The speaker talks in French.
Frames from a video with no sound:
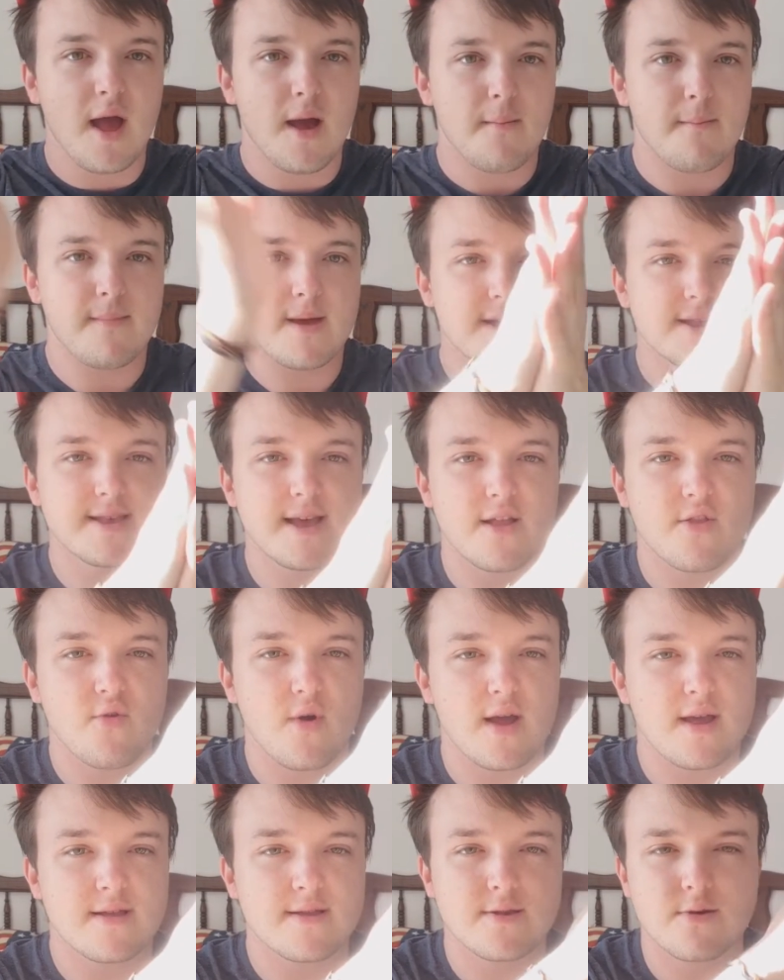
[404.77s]
Merci à
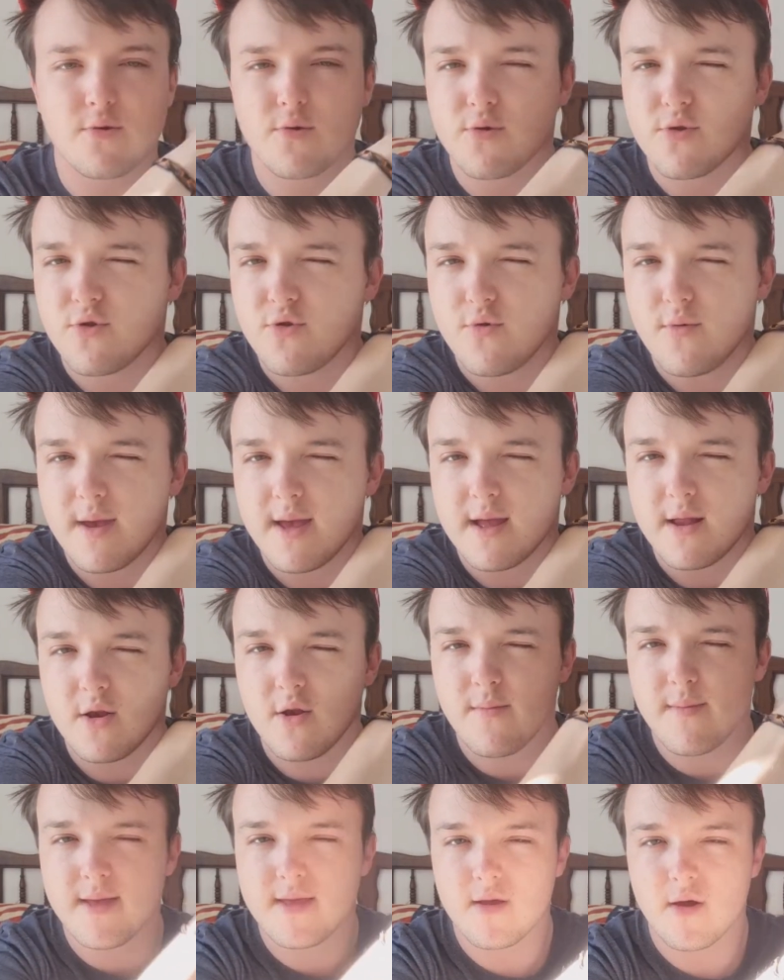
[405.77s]
toi Enzo, tu es
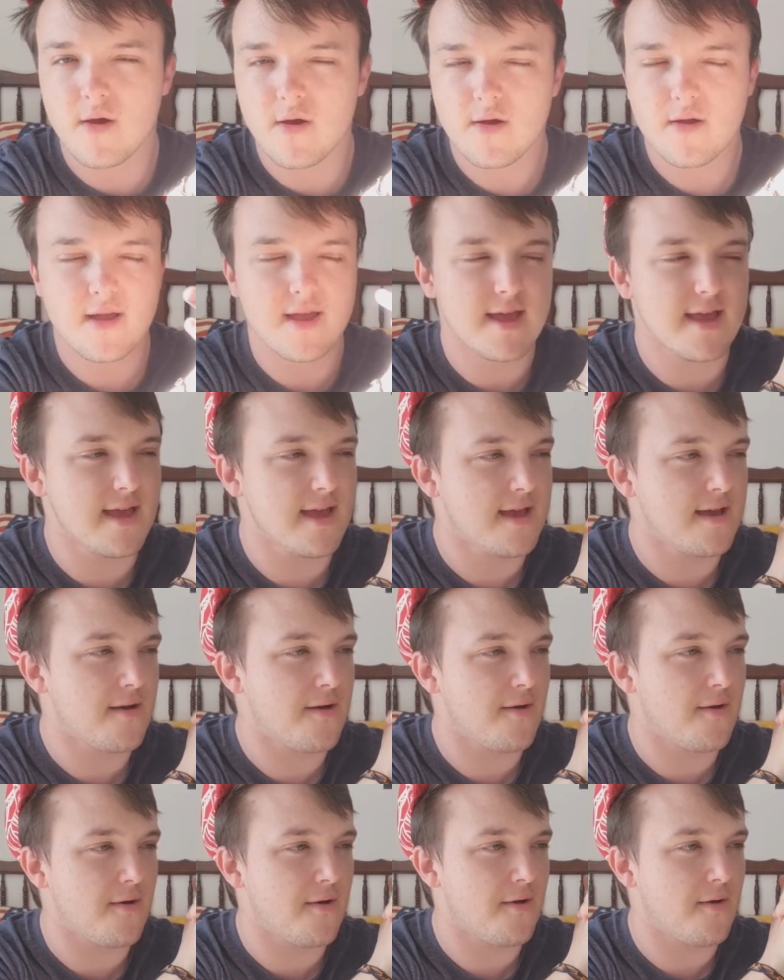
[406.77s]
le meilleur et
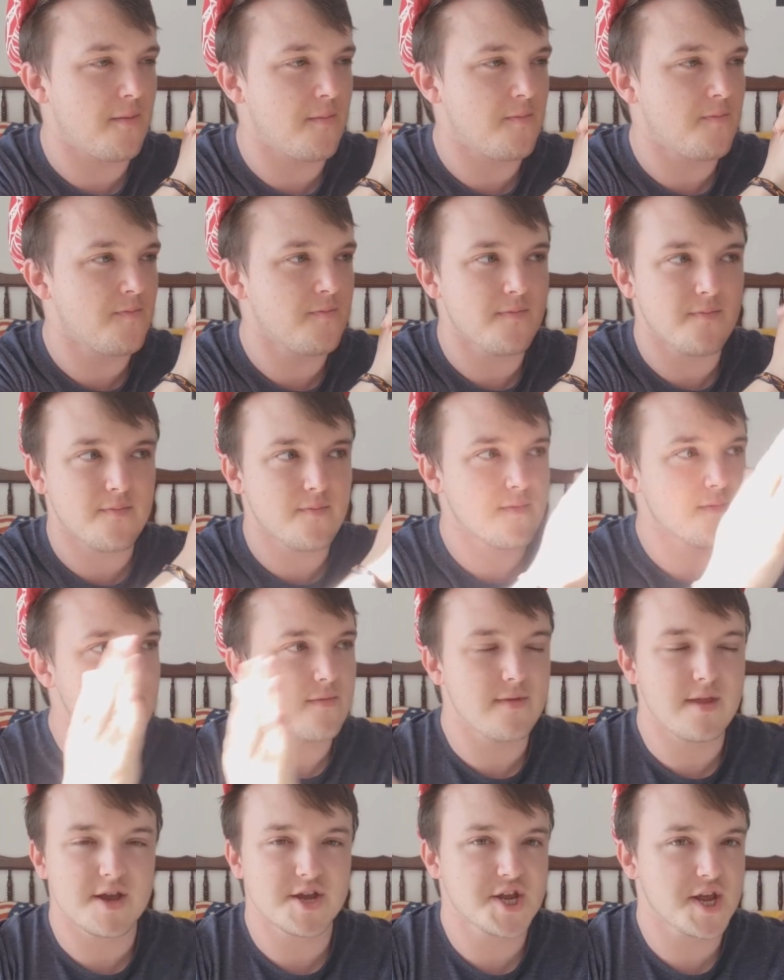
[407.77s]
euh,
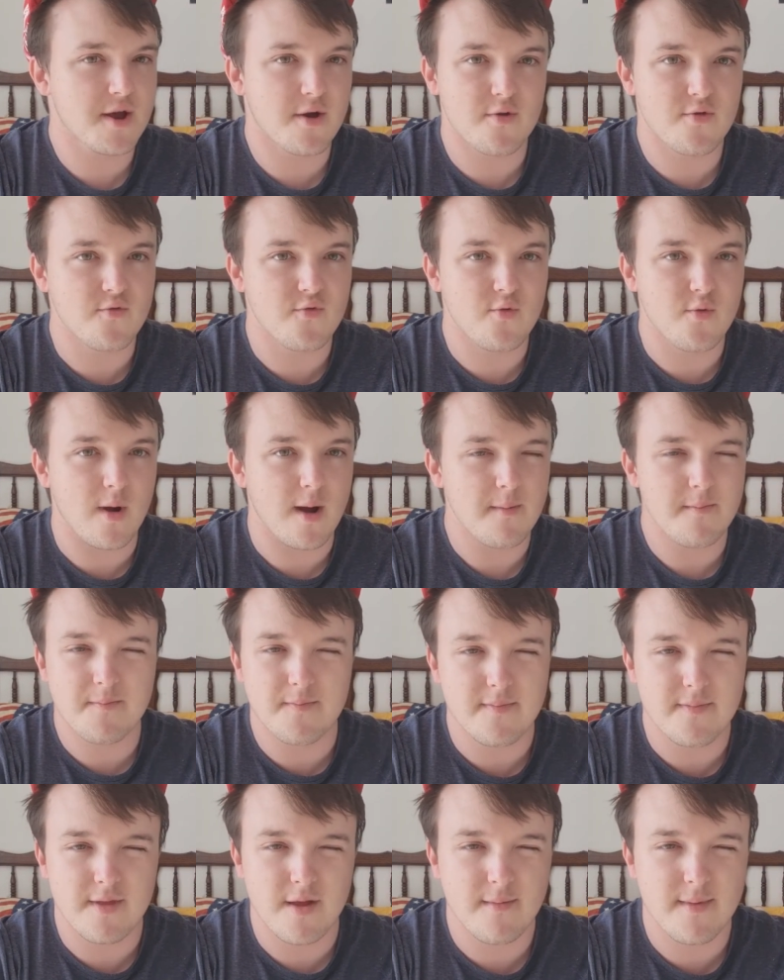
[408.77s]
déchire tout quoi.
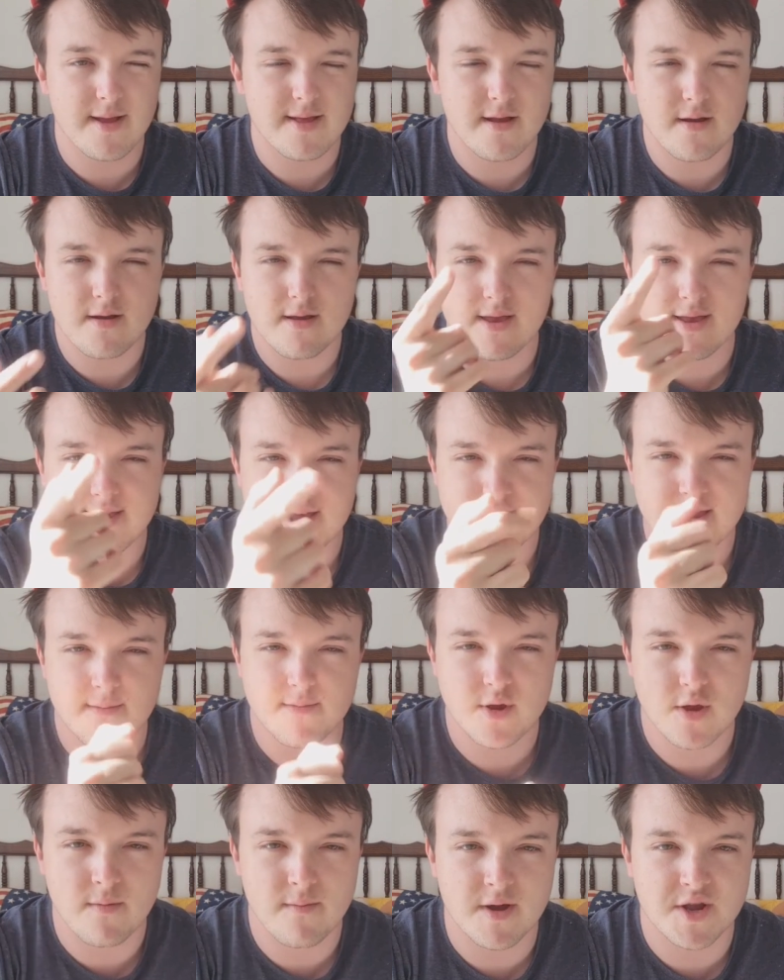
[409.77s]
Non mais attends, et ça c'est
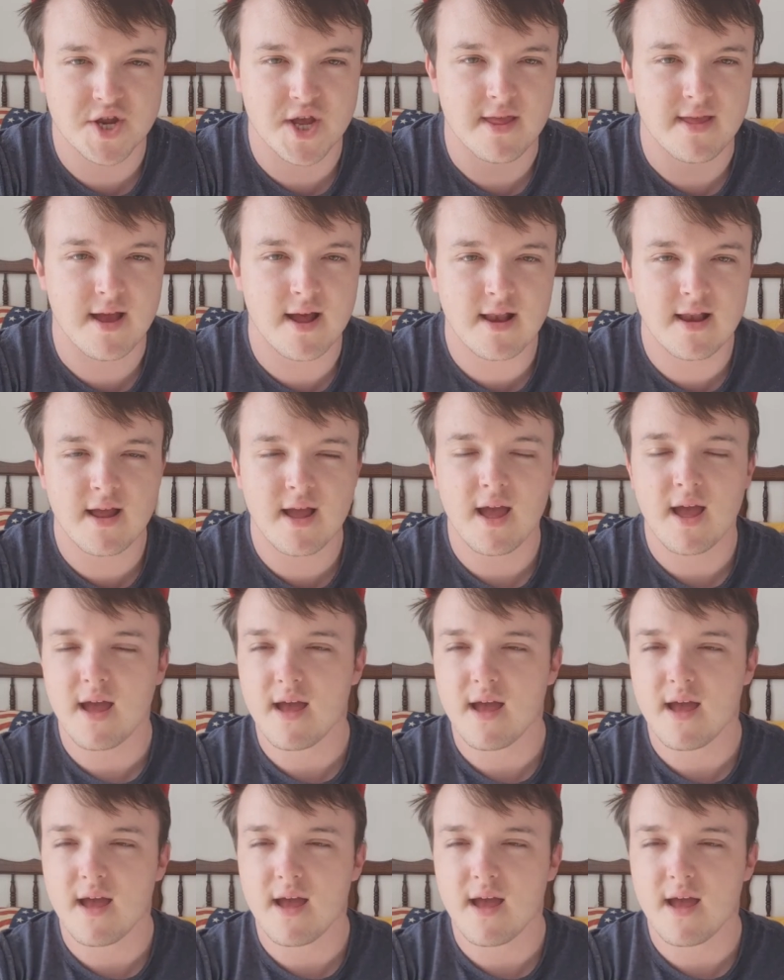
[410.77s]
absolument génial.